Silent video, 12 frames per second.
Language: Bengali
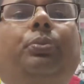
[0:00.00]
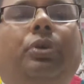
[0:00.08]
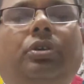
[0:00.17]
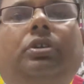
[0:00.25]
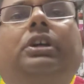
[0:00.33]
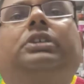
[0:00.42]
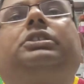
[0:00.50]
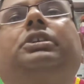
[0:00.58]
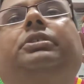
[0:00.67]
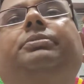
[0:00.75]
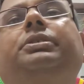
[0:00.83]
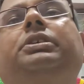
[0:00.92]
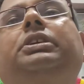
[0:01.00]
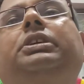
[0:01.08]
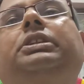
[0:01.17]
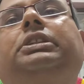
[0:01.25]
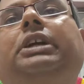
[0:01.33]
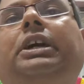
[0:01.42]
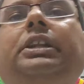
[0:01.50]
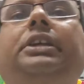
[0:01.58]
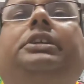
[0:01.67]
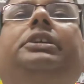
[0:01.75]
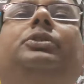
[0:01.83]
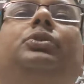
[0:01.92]
ফলো রাখতে হবে
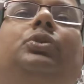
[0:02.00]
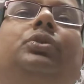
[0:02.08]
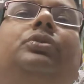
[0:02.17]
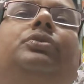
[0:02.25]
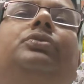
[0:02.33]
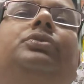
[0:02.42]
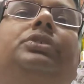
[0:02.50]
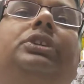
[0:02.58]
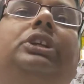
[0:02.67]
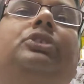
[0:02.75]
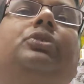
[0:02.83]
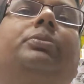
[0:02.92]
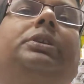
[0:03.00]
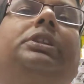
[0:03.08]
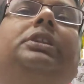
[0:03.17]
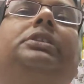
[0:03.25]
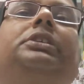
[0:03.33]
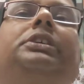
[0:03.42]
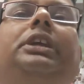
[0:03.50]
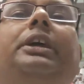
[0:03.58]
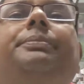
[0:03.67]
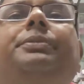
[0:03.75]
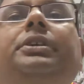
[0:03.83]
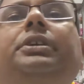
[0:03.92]
তাহলেই কিন্তু এই সমাধান থেকে
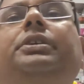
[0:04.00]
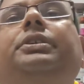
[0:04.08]
আপনি